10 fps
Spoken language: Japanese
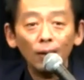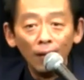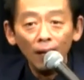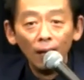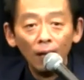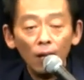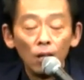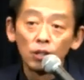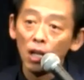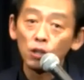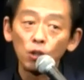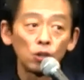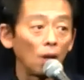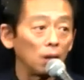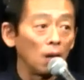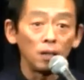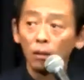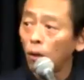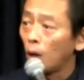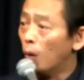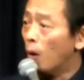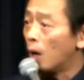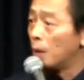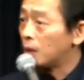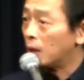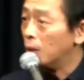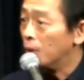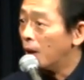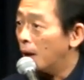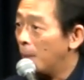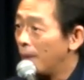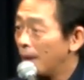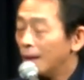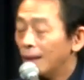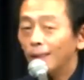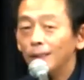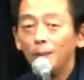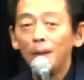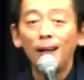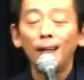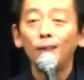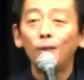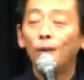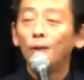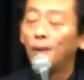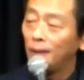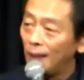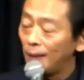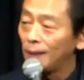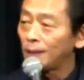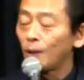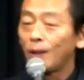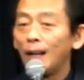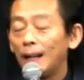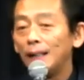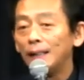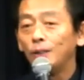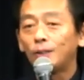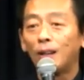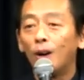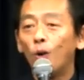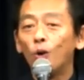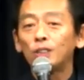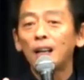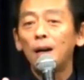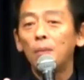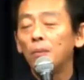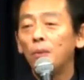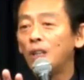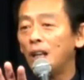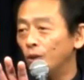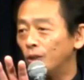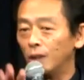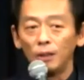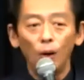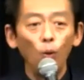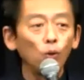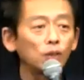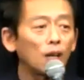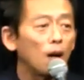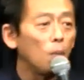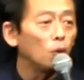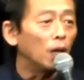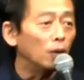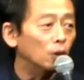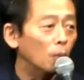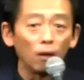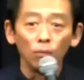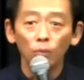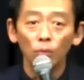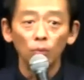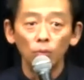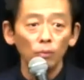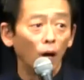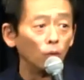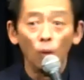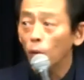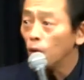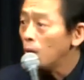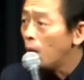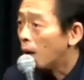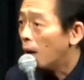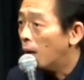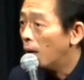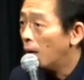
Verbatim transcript: ね。政治としては何やってるかよう分かりませんけどもね。で、まあ、あのね、人が言ったのが大阪モデルっていう、大阪モデルの、あれ、何のモデルあれ。